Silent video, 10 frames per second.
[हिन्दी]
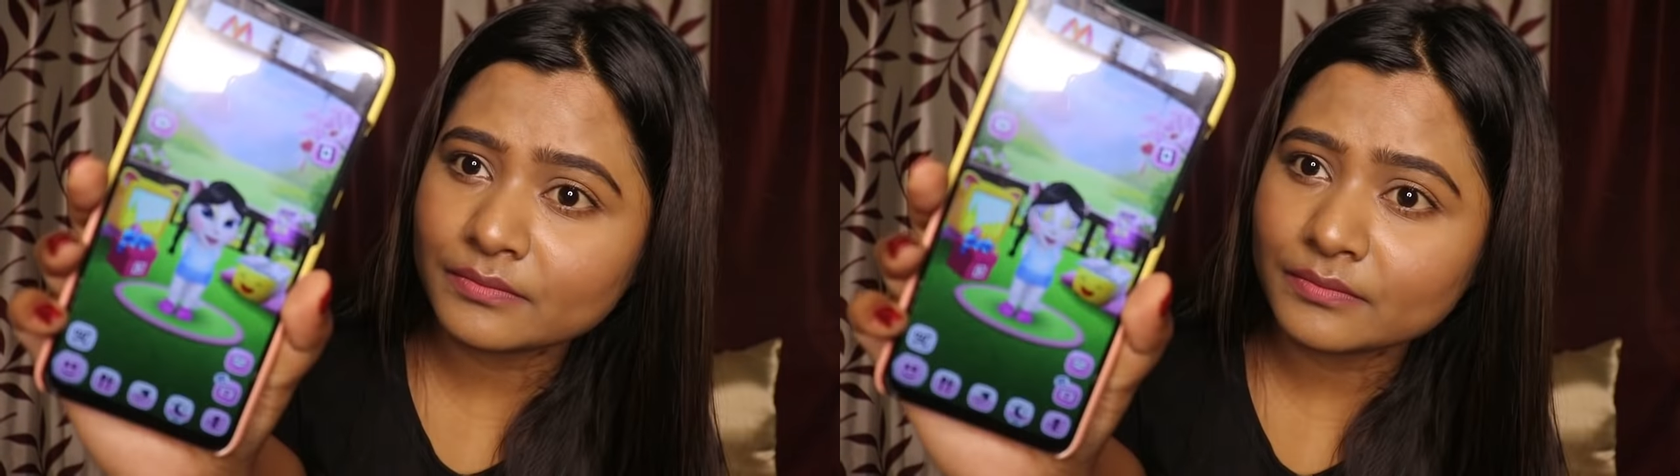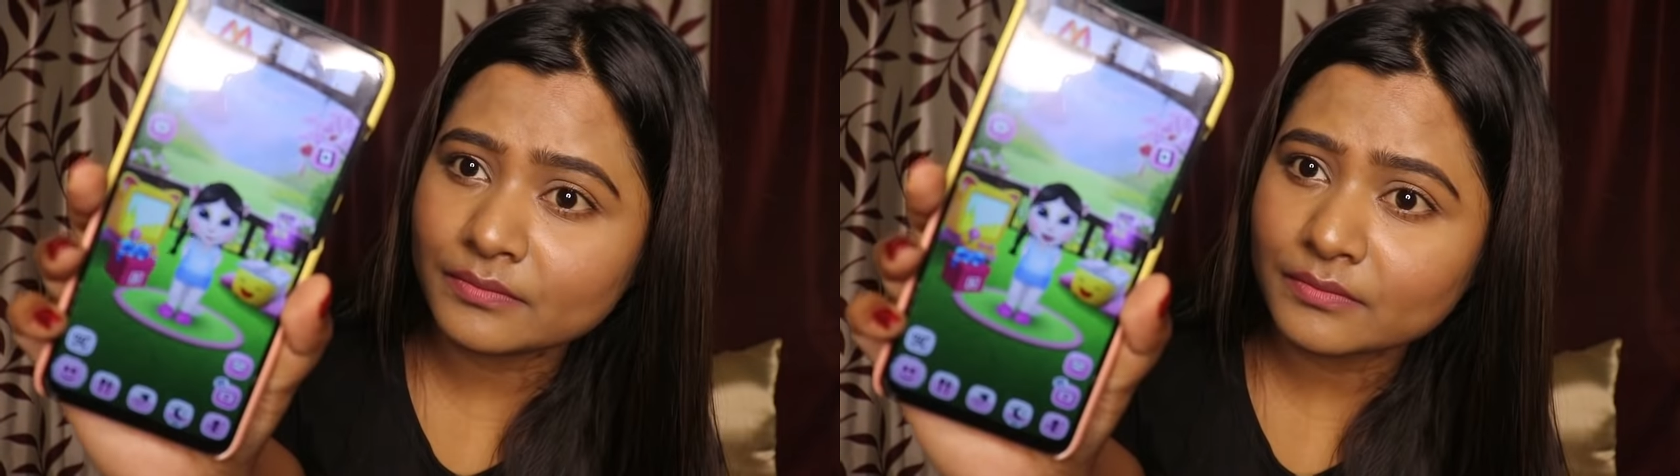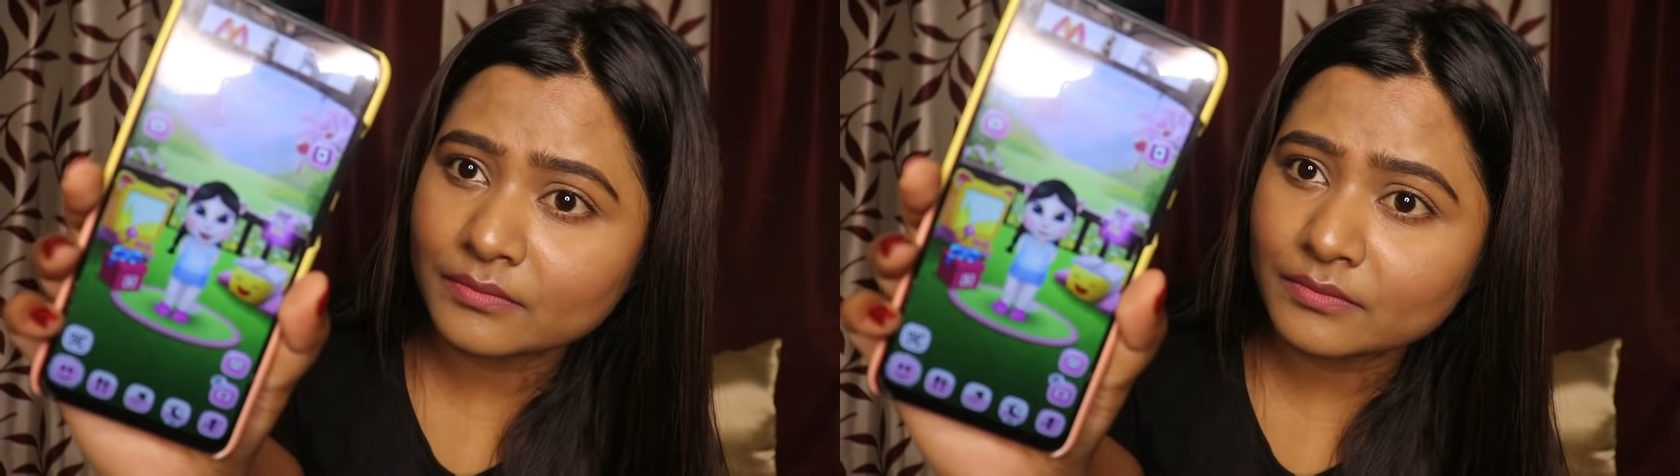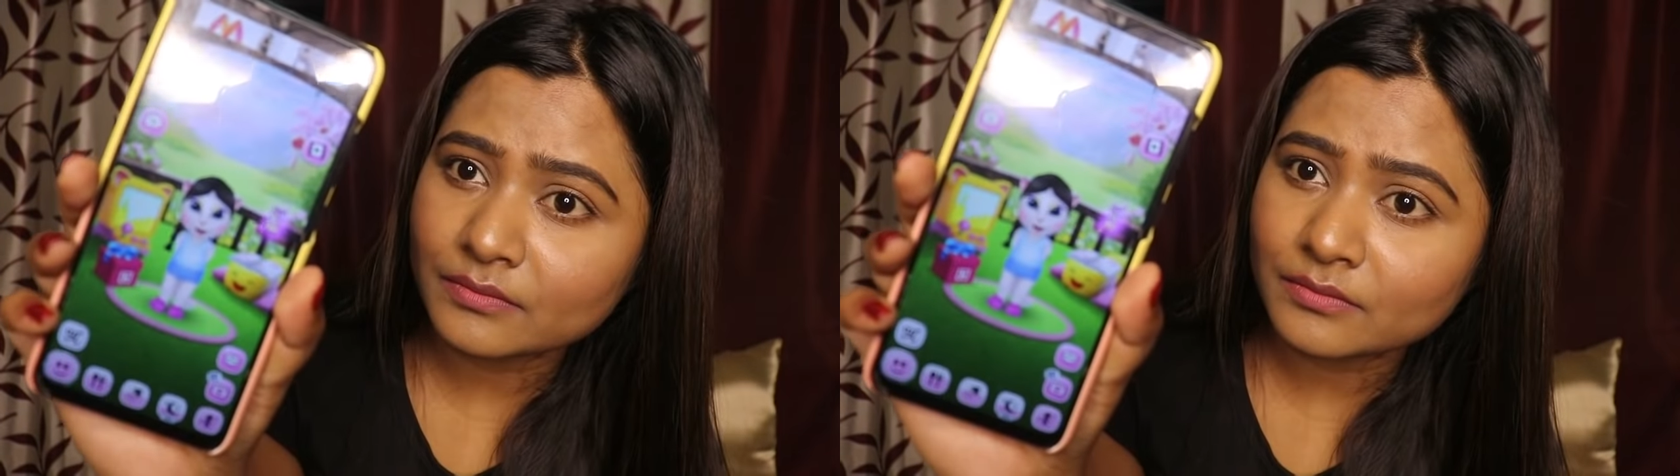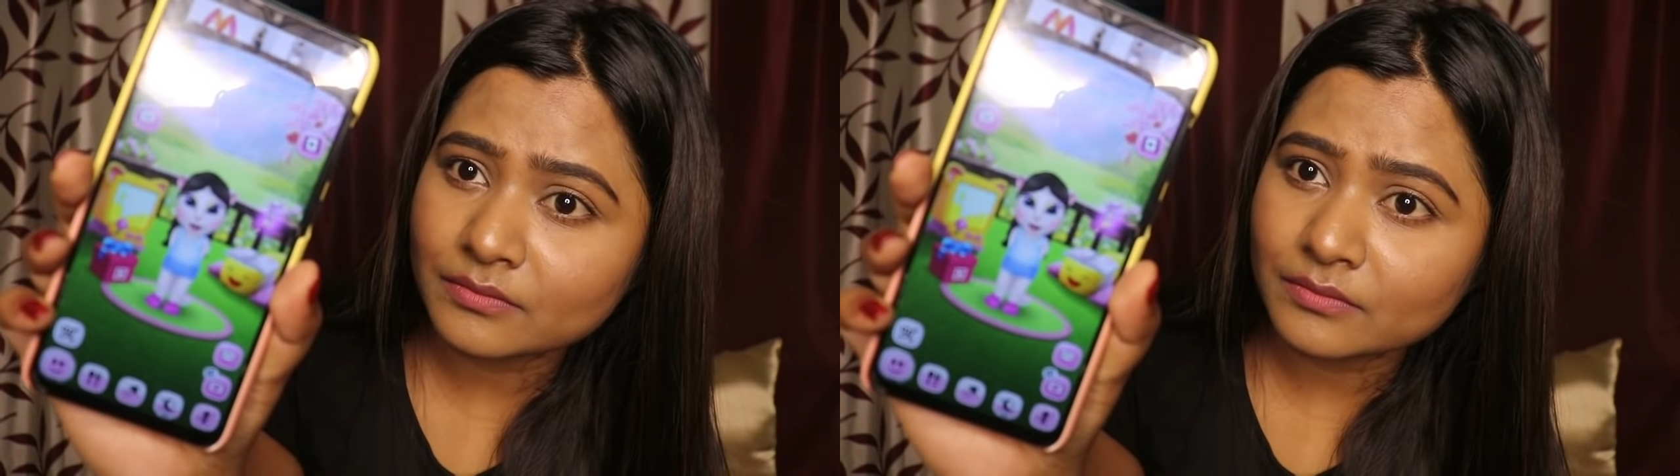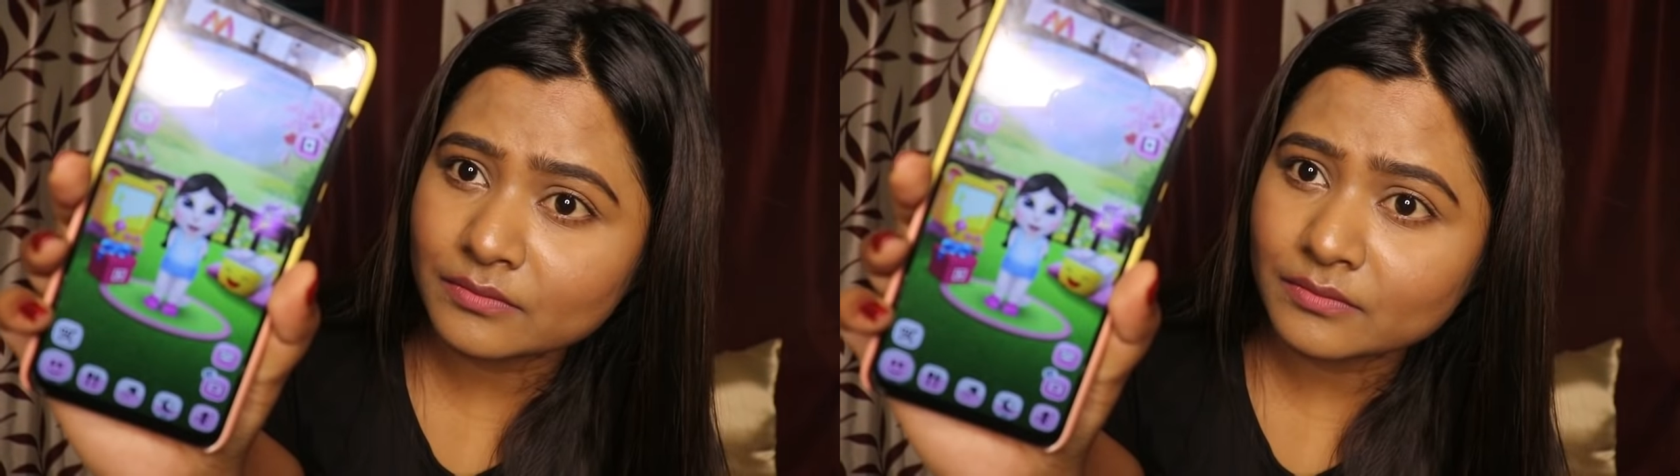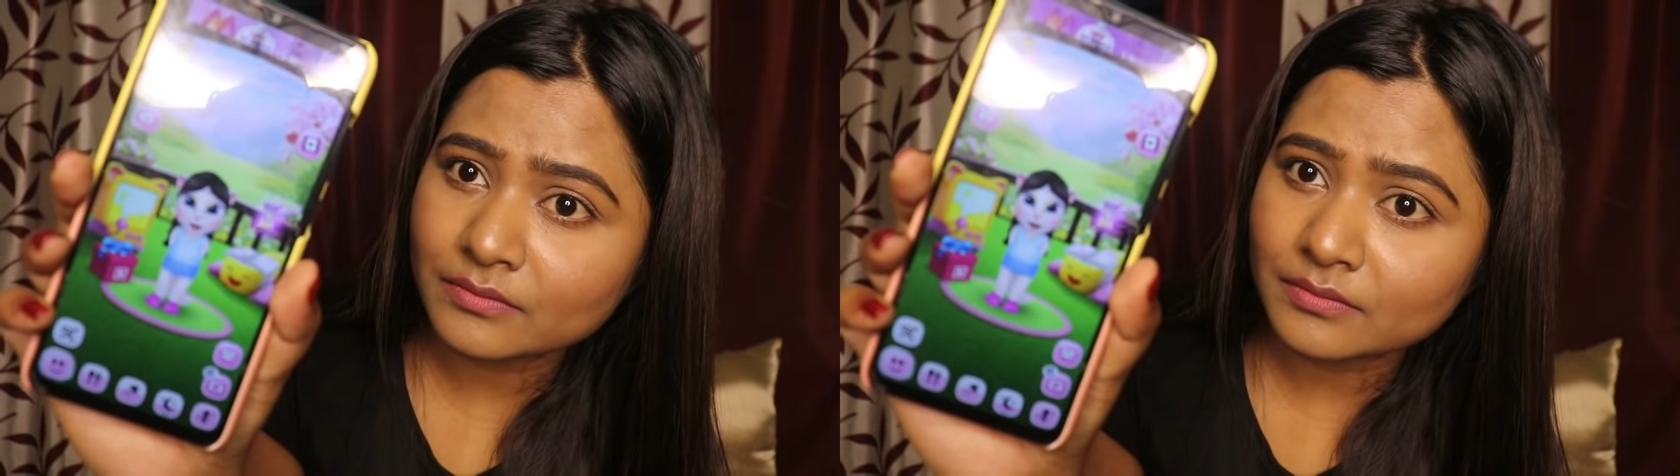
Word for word: क्या आप मुझे कुछ बोलना